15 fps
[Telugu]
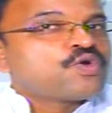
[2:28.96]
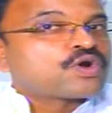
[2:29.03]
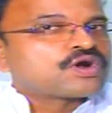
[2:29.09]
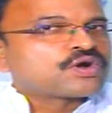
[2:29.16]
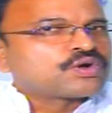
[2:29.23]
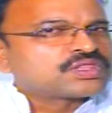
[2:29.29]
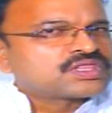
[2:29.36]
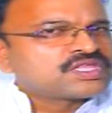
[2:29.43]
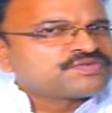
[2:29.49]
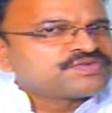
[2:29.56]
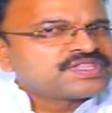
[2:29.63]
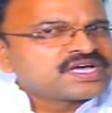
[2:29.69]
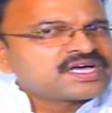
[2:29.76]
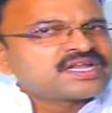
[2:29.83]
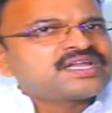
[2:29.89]
ఒక కొత్త
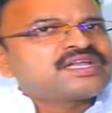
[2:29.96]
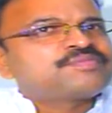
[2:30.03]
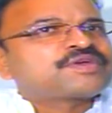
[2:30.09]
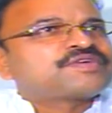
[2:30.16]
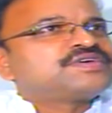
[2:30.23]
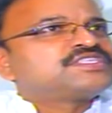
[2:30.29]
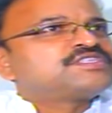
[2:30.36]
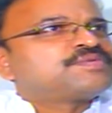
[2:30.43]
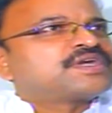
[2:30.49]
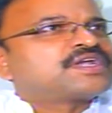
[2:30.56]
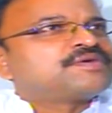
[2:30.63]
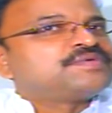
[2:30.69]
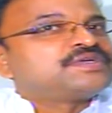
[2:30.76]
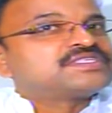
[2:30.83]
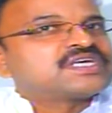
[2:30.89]
విధానాన్ని
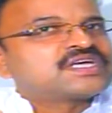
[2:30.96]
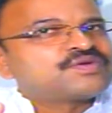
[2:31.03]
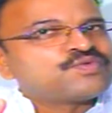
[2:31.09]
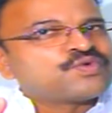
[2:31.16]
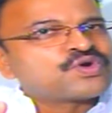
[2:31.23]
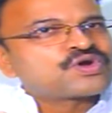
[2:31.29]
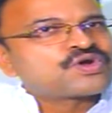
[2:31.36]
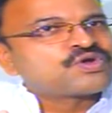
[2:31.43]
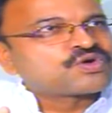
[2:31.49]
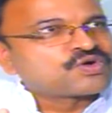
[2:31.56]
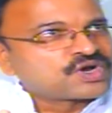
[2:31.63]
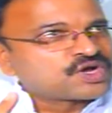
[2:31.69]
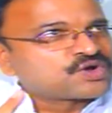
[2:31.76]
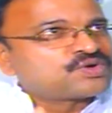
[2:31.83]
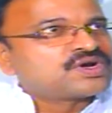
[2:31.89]
ప్రవేశపెట్టాం ఈసారి ఓట్లు
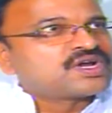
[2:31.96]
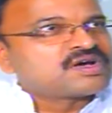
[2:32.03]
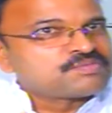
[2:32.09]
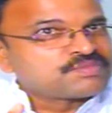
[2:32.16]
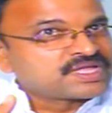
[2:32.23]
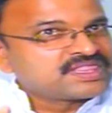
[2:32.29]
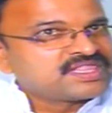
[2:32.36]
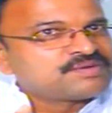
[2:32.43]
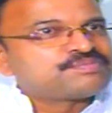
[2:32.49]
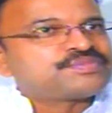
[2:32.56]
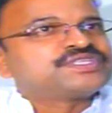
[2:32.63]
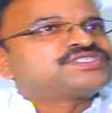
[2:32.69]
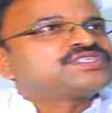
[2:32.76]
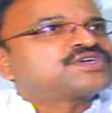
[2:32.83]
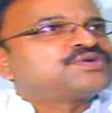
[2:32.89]
కొనకుండా మద్యం
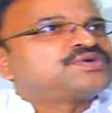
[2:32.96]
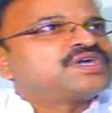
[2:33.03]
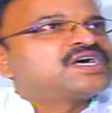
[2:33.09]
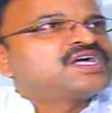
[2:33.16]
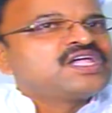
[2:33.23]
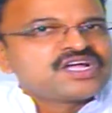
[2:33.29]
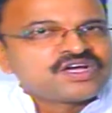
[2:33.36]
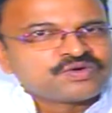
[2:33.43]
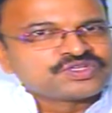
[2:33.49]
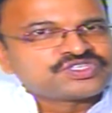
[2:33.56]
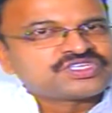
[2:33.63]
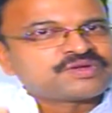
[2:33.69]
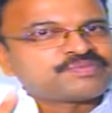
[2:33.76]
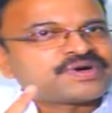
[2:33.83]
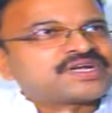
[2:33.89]
పంచకుండా
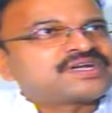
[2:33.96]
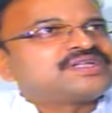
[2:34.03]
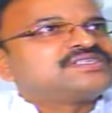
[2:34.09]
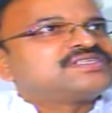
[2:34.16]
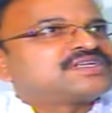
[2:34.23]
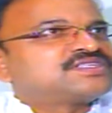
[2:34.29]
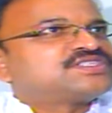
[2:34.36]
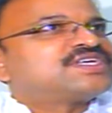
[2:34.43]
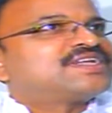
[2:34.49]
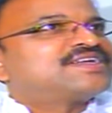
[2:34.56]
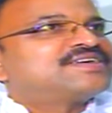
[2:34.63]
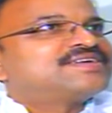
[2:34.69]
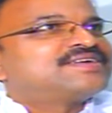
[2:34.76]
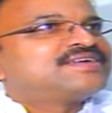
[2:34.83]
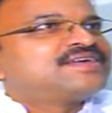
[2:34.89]
వచ్చిన పార్టీ జనసేన
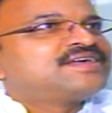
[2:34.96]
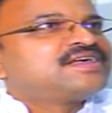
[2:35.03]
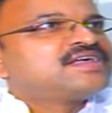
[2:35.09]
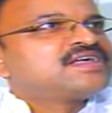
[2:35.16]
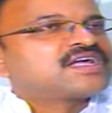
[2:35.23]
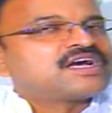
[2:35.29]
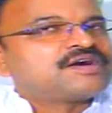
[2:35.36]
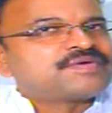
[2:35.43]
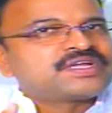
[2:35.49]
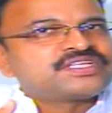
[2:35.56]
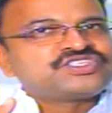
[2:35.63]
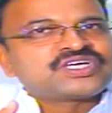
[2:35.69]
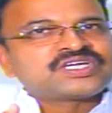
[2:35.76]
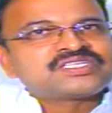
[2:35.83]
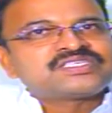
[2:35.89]
కాబట్టి
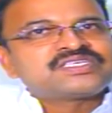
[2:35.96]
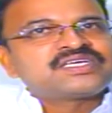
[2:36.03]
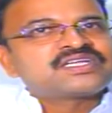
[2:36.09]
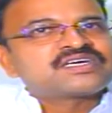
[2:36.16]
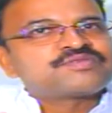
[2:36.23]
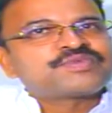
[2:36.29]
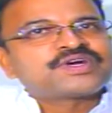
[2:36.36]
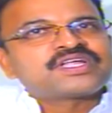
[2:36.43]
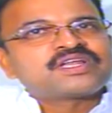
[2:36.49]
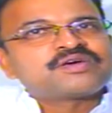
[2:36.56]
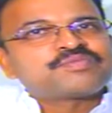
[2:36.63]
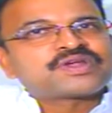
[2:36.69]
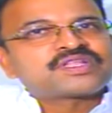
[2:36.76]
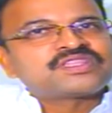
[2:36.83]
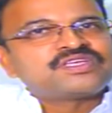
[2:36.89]
జనసేనకు పడిన
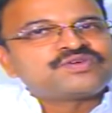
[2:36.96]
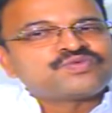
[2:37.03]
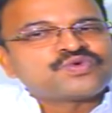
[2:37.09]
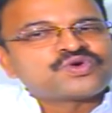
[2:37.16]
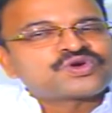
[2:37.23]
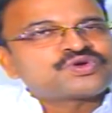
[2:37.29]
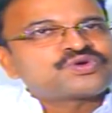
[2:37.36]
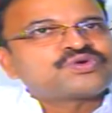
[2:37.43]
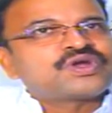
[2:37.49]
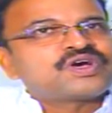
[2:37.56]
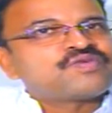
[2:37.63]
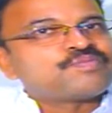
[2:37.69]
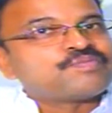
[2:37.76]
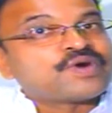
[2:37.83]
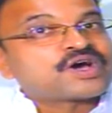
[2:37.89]
ప్రతి ఓటు కూడా
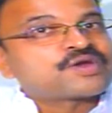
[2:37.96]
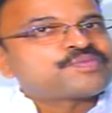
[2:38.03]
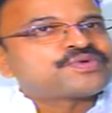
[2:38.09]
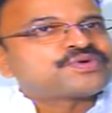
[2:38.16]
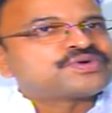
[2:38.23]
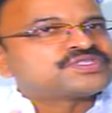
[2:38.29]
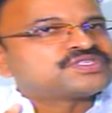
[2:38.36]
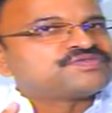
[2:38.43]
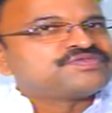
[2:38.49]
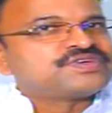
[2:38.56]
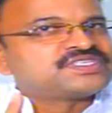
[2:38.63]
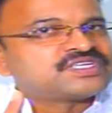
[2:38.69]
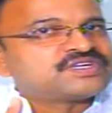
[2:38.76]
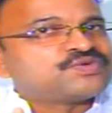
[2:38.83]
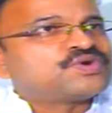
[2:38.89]
మార్పు కోసం
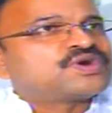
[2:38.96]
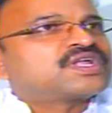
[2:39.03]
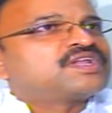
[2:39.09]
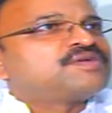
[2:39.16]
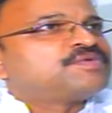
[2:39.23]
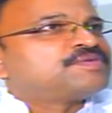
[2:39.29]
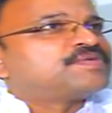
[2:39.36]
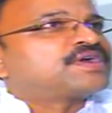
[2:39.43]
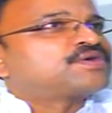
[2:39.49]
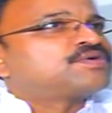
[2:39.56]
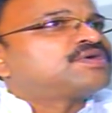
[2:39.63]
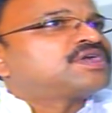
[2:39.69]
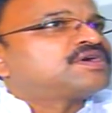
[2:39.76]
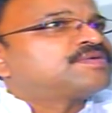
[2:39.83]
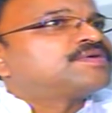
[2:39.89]
వేసిన ఓటు అని మేము
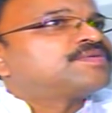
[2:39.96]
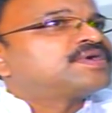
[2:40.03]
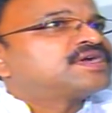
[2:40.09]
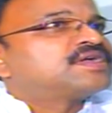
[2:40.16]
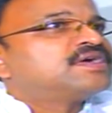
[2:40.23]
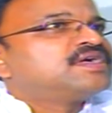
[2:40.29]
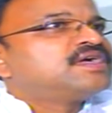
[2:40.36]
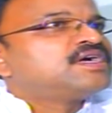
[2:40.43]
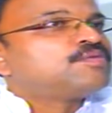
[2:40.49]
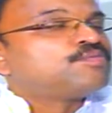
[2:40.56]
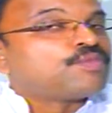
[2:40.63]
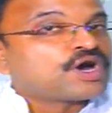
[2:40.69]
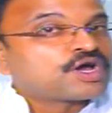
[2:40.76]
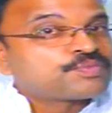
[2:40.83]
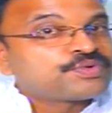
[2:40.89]
అనుకుంటాము
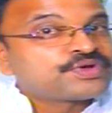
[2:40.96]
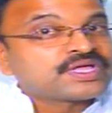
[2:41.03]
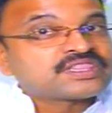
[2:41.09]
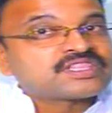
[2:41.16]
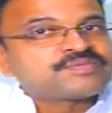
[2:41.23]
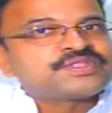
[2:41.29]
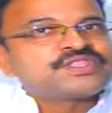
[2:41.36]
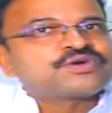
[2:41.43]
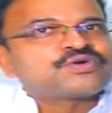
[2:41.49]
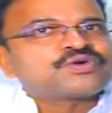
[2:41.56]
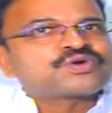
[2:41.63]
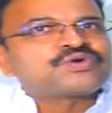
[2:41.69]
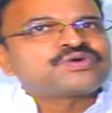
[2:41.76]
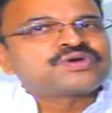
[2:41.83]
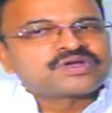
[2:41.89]
మార్పు ఎంతమంది
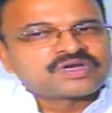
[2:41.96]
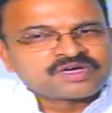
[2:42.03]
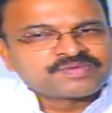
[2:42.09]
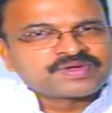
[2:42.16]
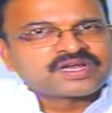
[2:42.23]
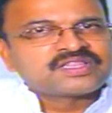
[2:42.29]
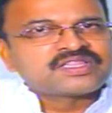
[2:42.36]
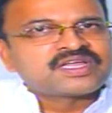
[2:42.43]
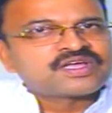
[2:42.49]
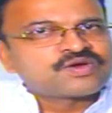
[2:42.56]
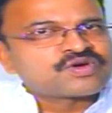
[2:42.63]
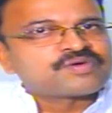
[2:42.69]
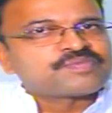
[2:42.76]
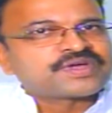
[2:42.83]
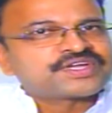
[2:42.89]
కోరుకుంటున్నామన్న దానికి
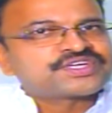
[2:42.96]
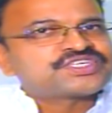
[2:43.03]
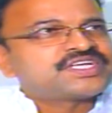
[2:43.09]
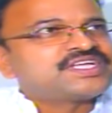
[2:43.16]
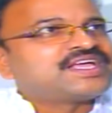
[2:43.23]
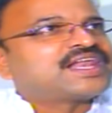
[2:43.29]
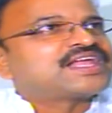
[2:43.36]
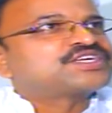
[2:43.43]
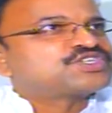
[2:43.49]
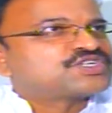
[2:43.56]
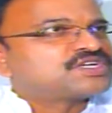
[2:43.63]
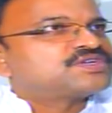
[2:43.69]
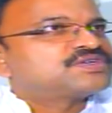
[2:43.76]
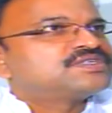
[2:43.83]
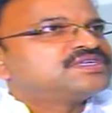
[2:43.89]
ఒక పరీక్ష ఈ
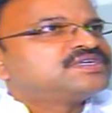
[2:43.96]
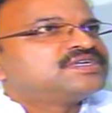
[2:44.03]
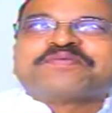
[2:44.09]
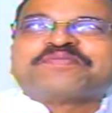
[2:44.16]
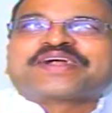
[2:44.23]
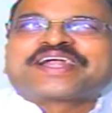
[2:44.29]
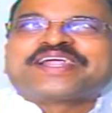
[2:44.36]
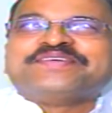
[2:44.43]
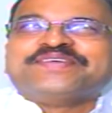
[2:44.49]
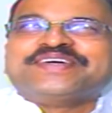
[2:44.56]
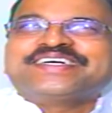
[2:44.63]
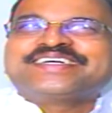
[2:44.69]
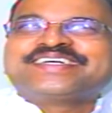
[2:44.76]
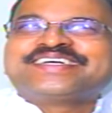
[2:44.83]
ఎలక్షన్ పట్టలేము